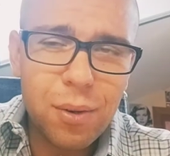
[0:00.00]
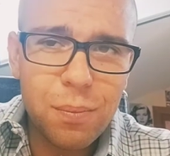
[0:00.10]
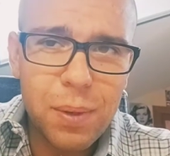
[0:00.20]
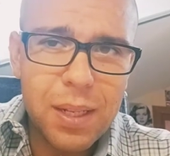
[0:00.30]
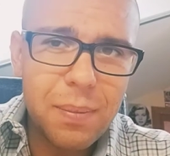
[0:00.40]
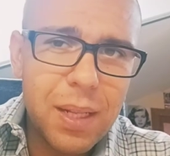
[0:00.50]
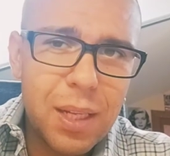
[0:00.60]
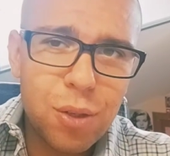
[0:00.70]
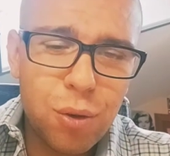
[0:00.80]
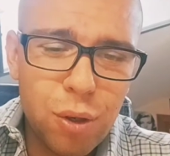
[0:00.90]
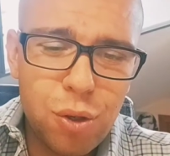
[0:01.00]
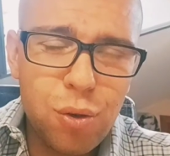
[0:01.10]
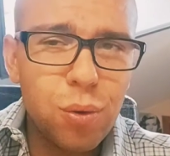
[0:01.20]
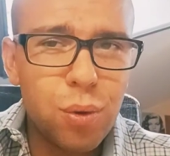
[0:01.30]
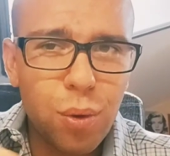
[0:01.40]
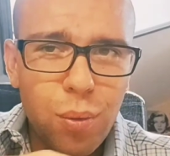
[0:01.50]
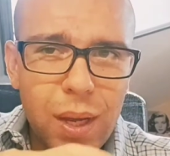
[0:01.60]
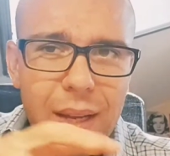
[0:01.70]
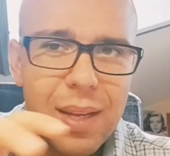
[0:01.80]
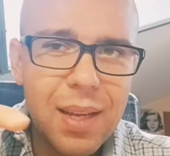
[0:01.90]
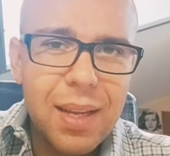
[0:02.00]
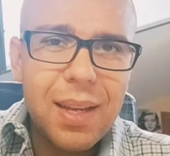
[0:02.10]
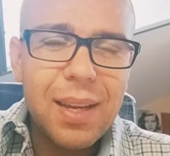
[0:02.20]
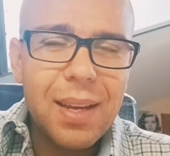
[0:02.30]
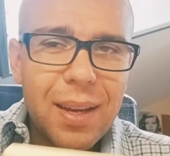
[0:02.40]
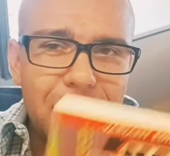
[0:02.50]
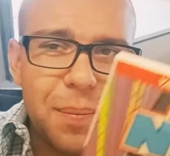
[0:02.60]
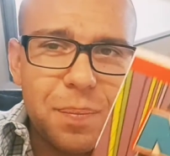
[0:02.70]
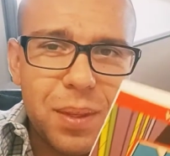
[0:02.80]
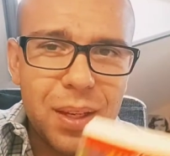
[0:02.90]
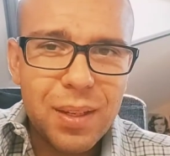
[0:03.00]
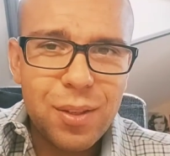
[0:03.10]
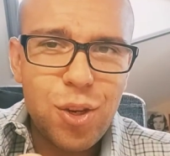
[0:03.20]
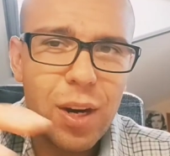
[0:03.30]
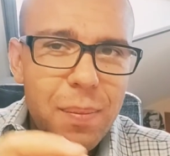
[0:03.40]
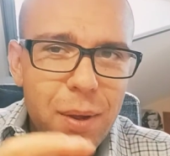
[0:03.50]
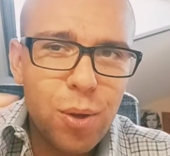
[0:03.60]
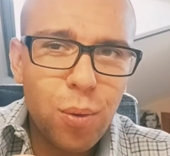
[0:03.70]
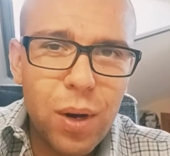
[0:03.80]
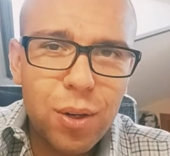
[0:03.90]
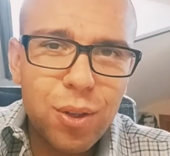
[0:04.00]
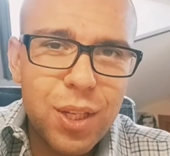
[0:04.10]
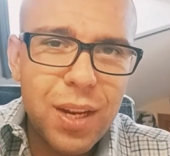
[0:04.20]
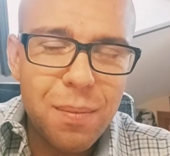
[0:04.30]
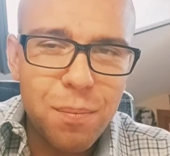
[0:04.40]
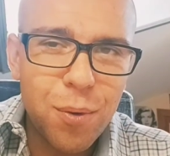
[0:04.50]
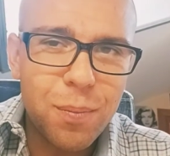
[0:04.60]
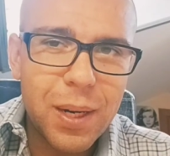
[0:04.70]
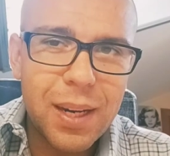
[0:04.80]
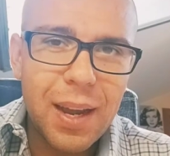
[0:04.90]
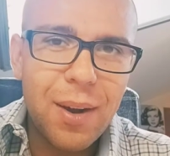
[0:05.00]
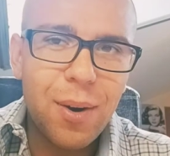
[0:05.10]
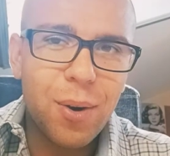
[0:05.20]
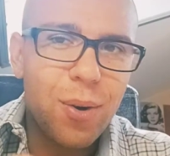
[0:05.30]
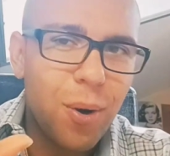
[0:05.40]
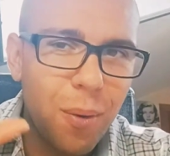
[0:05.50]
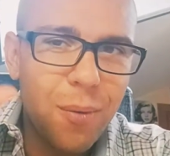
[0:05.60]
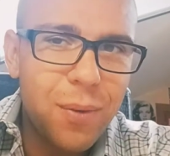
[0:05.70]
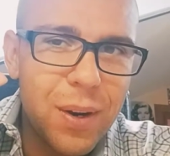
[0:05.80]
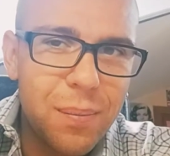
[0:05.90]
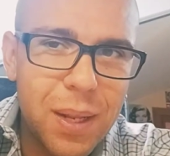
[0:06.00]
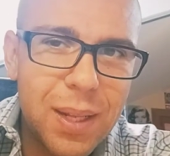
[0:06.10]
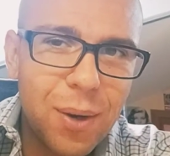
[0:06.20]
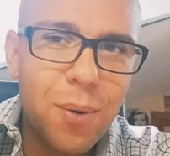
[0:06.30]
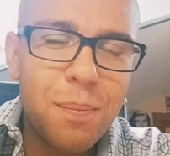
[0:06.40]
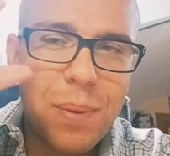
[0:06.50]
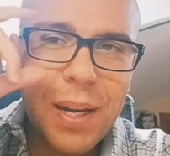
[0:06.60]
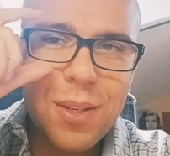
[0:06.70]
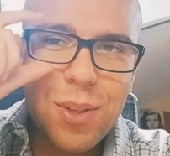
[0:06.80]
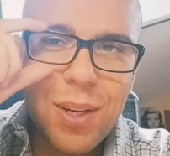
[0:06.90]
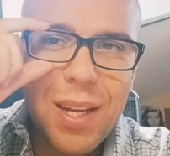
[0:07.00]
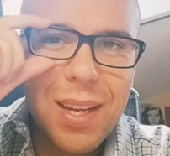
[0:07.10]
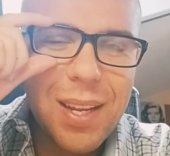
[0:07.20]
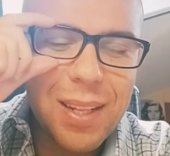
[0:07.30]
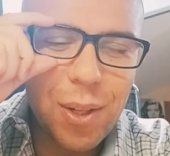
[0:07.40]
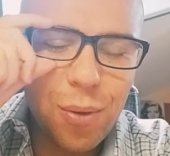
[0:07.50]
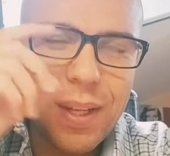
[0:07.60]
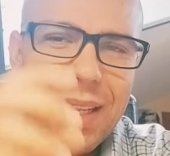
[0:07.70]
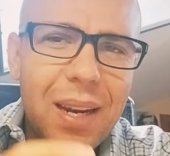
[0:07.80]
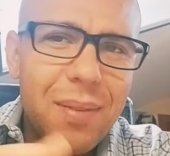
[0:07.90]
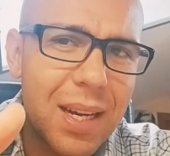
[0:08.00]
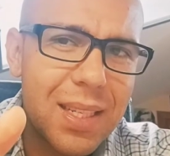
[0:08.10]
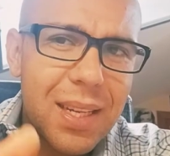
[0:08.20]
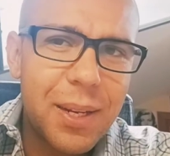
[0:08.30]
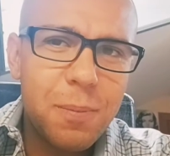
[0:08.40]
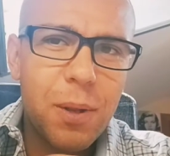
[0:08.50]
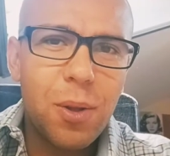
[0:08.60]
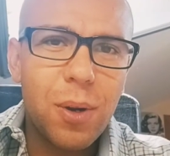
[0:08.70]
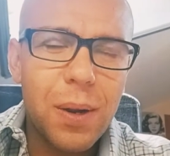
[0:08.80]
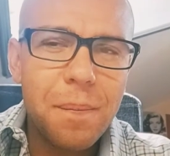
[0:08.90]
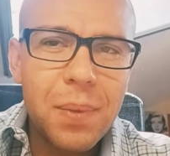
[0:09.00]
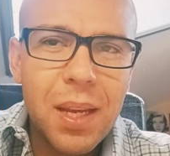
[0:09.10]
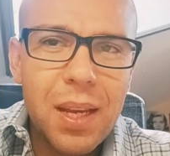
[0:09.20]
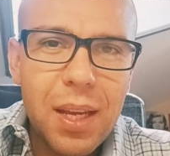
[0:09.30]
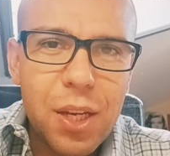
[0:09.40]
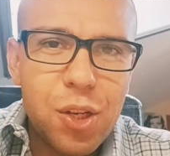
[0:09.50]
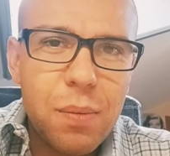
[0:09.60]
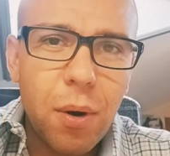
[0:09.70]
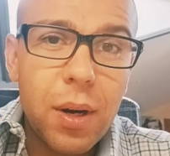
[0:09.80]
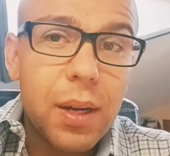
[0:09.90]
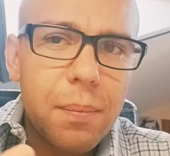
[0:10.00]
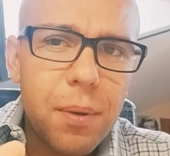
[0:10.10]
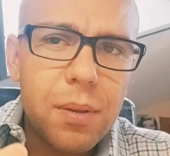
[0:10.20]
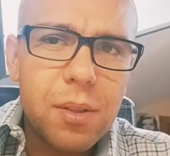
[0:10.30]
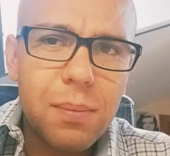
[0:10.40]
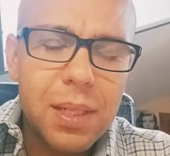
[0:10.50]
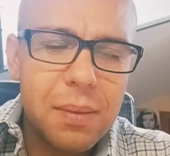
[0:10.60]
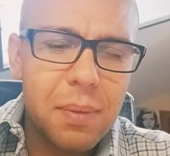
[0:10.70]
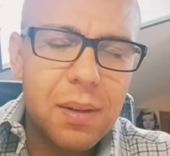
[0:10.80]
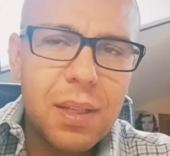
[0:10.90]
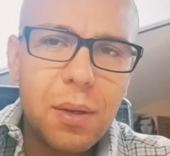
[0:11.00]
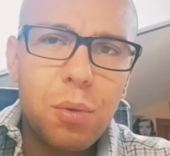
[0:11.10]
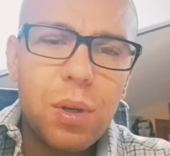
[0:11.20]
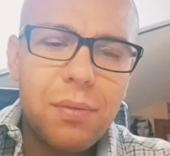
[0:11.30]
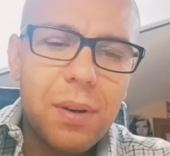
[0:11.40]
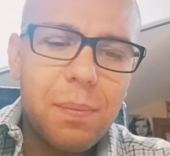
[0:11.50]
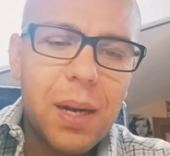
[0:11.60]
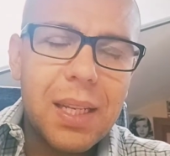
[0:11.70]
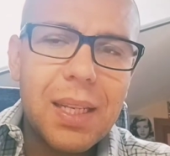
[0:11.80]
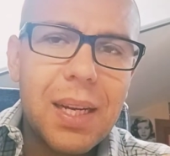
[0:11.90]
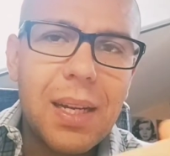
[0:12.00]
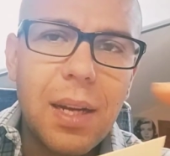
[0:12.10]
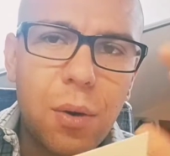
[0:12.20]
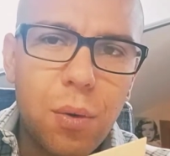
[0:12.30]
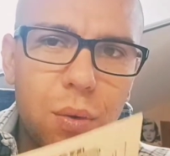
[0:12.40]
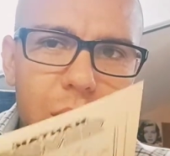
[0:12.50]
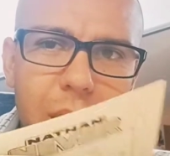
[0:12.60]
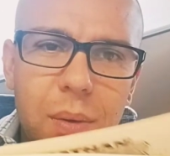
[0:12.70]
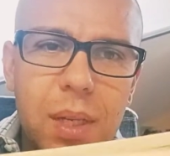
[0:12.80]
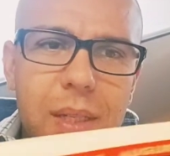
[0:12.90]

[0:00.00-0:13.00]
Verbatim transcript: completamente sconosciuto, qui ehm, ci ho capito qualcosina in più perché ho, ho finalmente compreso da dove derivasse l'ispettore Ishimori, che poi insomma sembra addirittura far parte della Yakuza, quindi